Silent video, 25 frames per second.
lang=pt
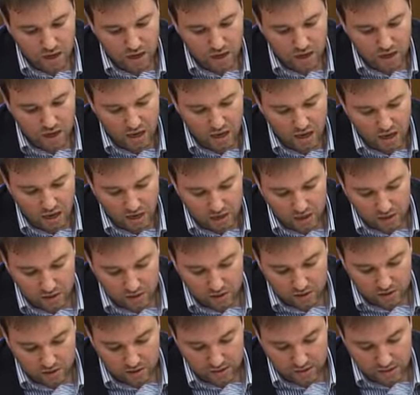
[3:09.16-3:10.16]
eh,
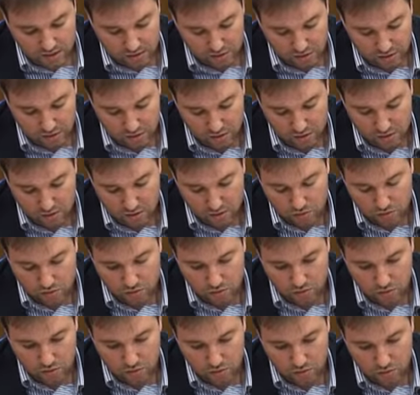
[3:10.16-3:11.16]
aquilo que são eh,
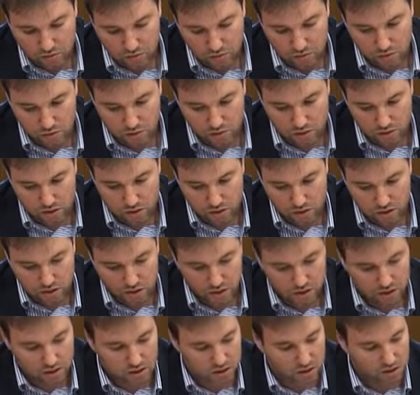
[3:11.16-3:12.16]
os, os,
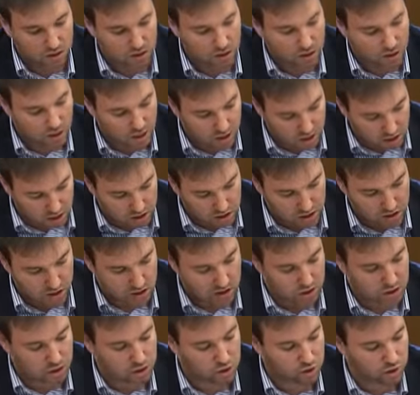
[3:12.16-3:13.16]
eh,
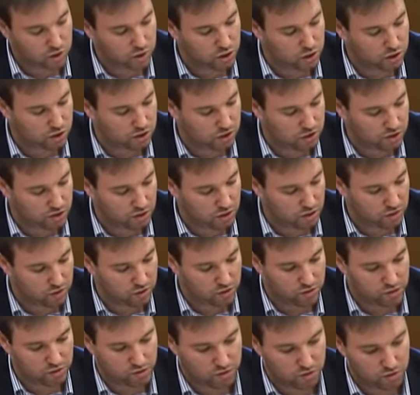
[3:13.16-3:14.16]
as, as, questões de
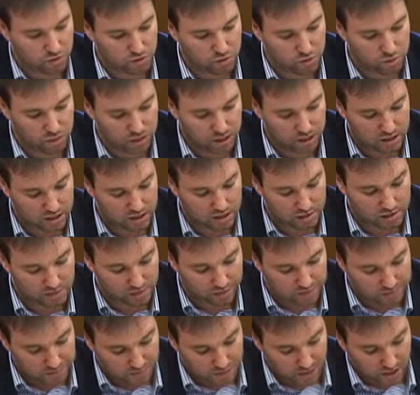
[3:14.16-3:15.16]
natureza
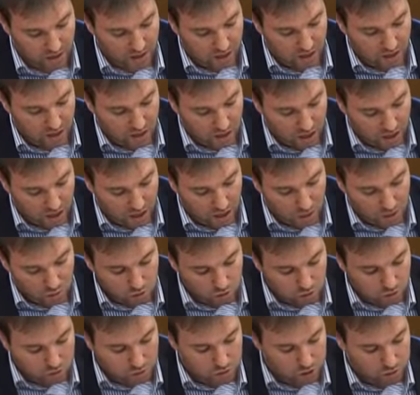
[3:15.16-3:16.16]
substantiva.
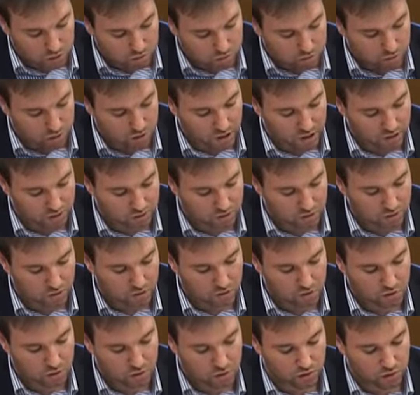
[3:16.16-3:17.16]
Ao longo deste processo,
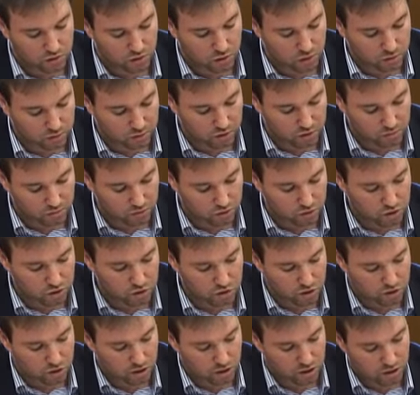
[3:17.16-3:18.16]
nós
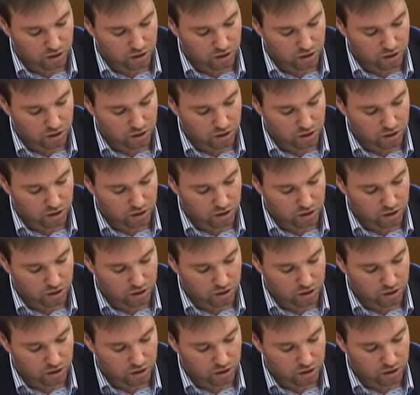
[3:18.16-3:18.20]
ouvimos